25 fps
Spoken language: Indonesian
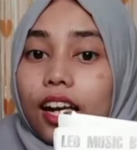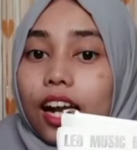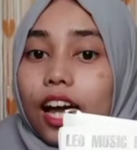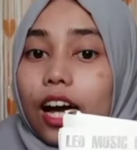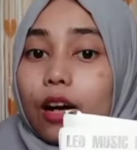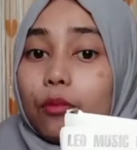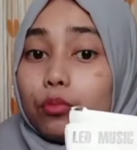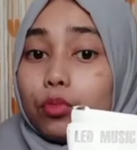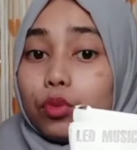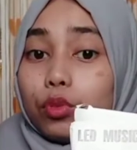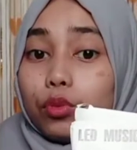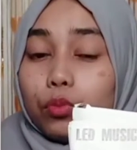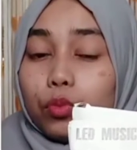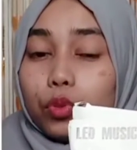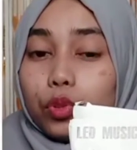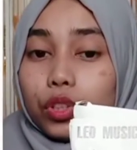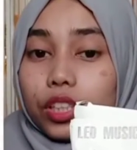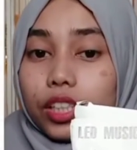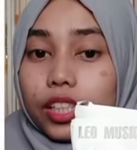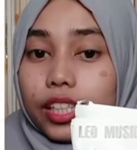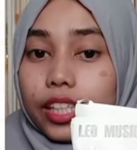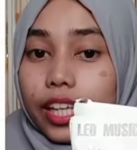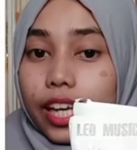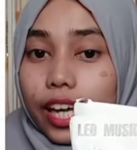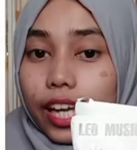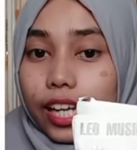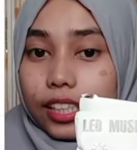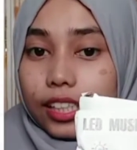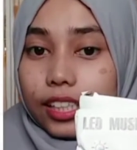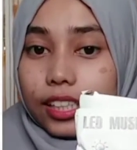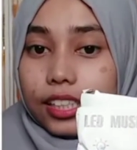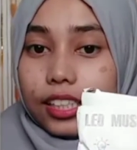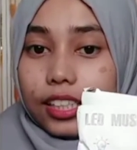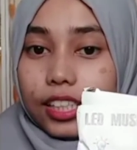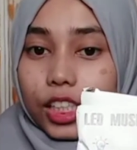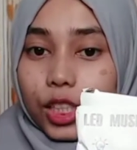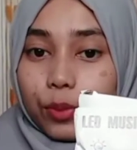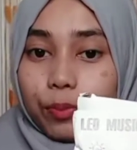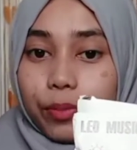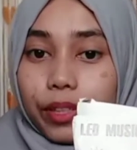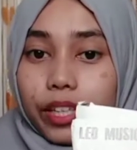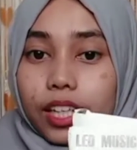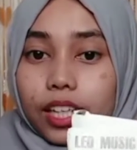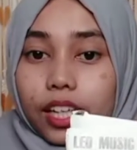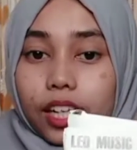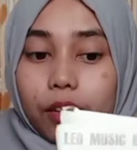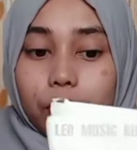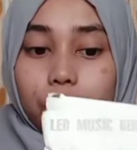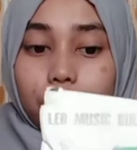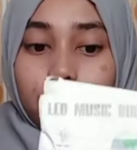lampu musik LED
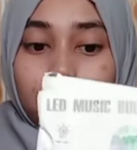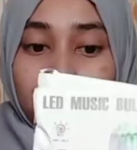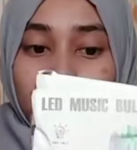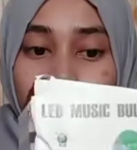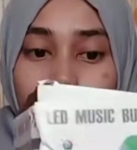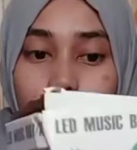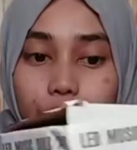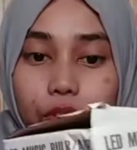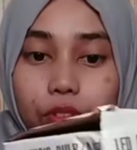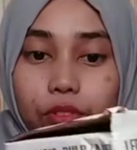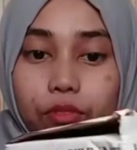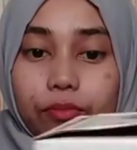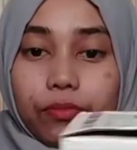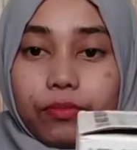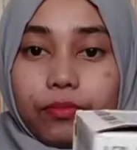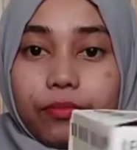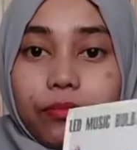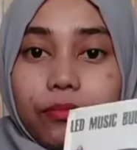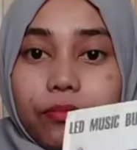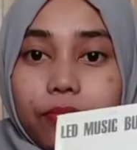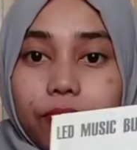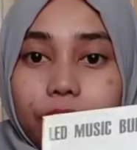speaker Bluetooth.